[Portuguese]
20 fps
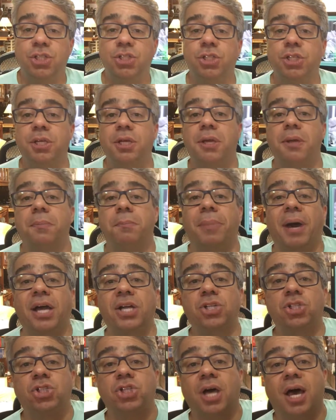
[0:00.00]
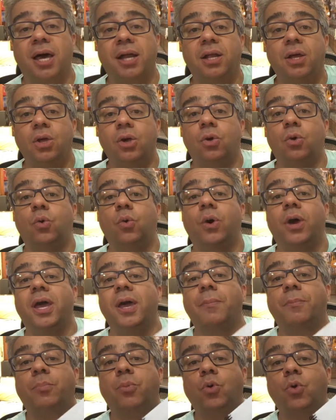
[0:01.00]
de baixar o
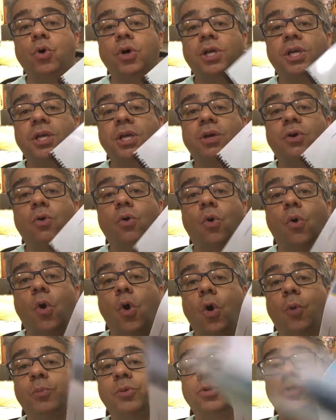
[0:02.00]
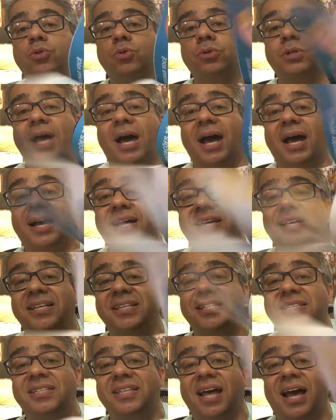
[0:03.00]
e-book Como Estudar, que
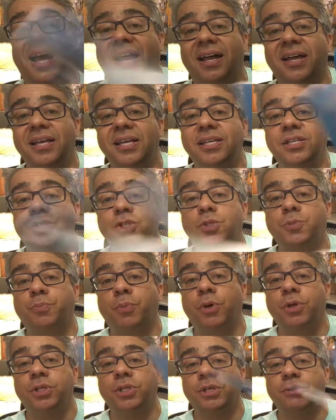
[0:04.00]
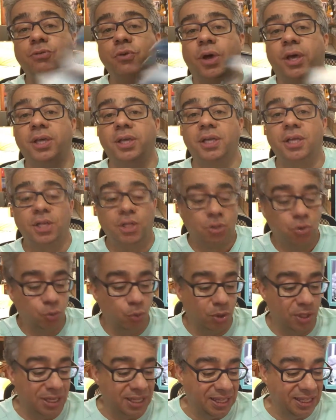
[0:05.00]
está disponível aí
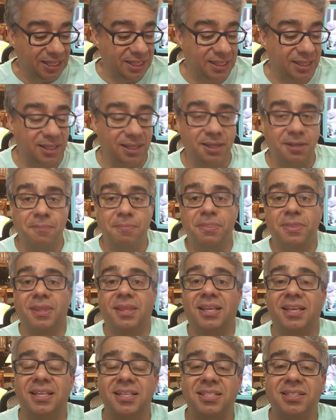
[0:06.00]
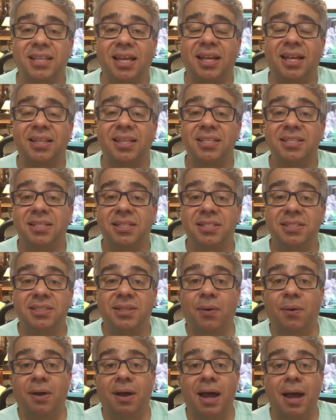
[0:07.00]
no link que está na
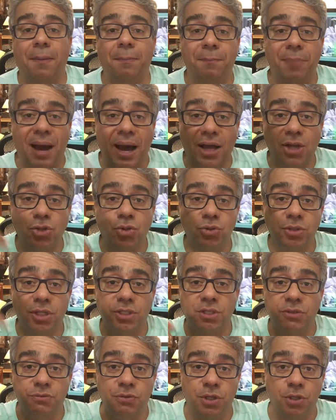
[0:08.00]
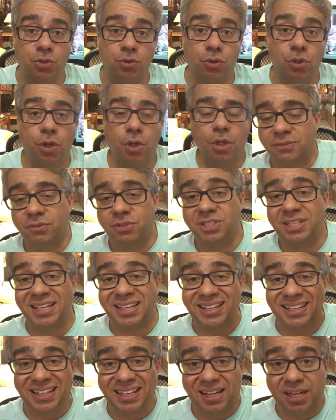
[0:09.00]
descrição abaixo desse vídeo. Você
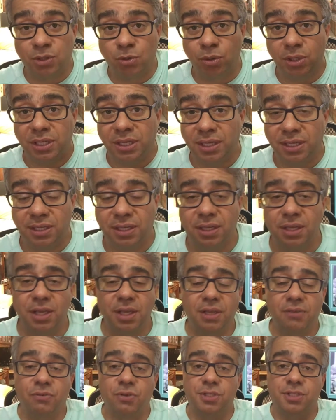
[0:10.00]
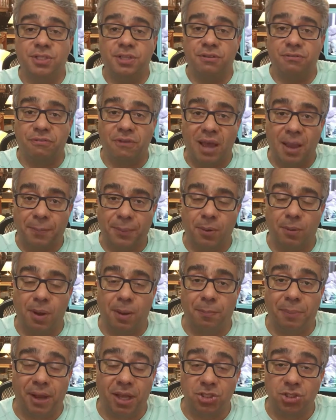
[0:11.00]
clica no link, você vai para
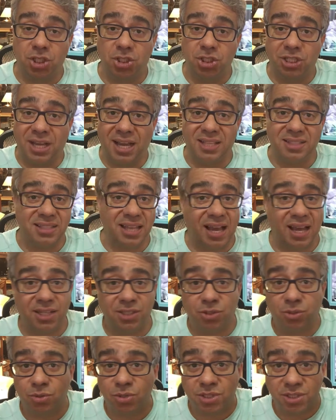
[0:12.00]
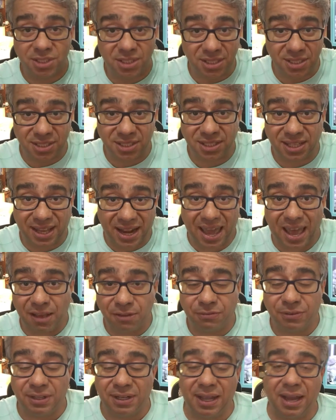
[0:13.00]
uma página de cadastro, se
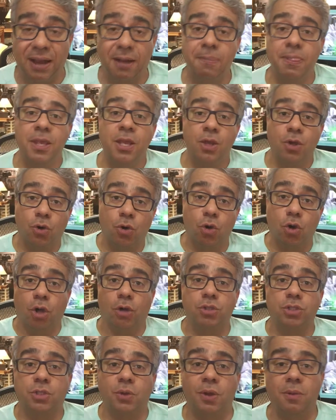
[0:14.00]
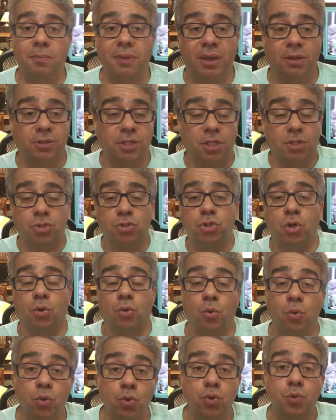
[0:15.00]
inscreve lá, coloca o seu e-mail, dentro de
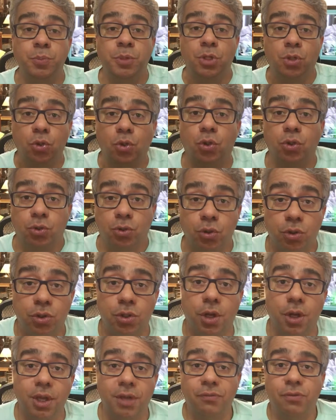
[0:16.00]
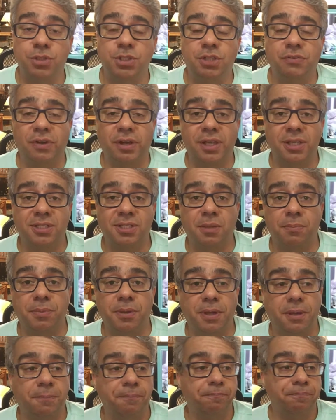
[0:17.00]
alguns minutos você vai
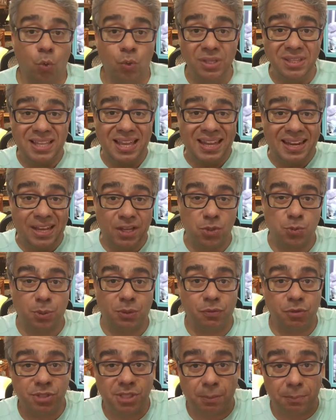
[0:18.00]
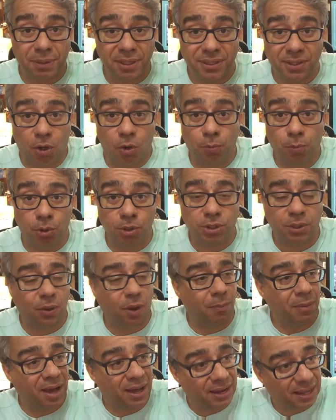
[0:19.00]
receber o endereço para você apertar um botão
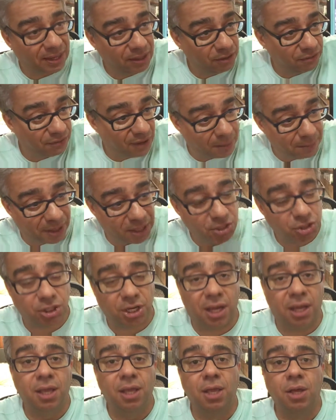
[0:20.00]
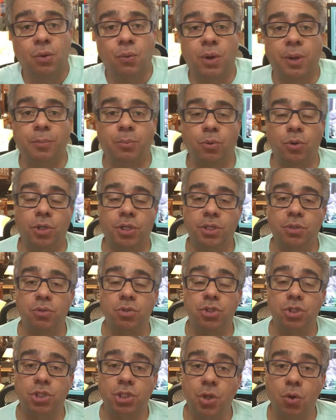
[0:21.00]
amarelo e vai baixar o e-book no
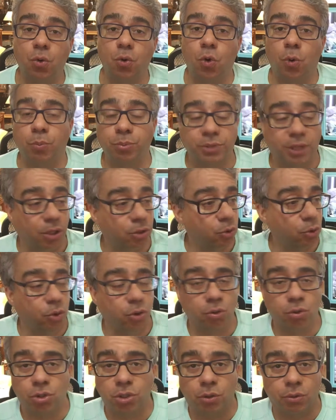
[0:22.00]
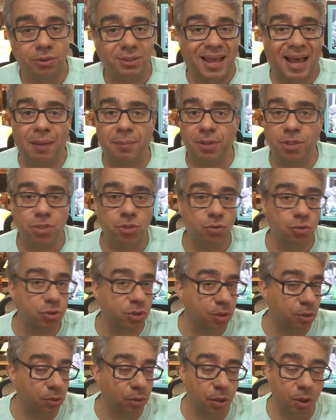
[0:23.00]
seu computador, no seu tablet, no
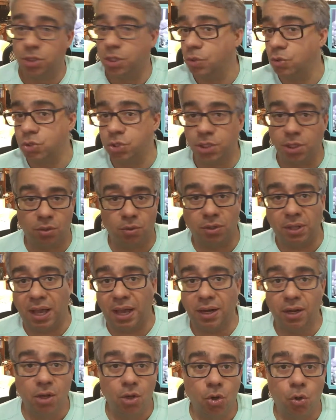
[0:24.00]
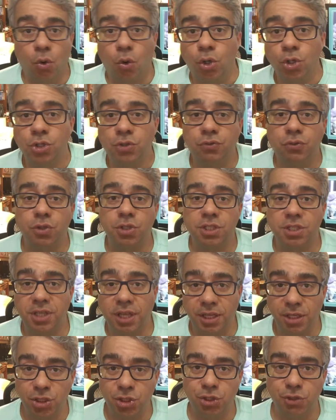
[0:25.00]
seu, seu celular, onde
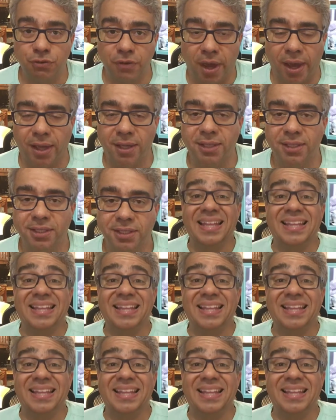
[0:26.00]
você estiver.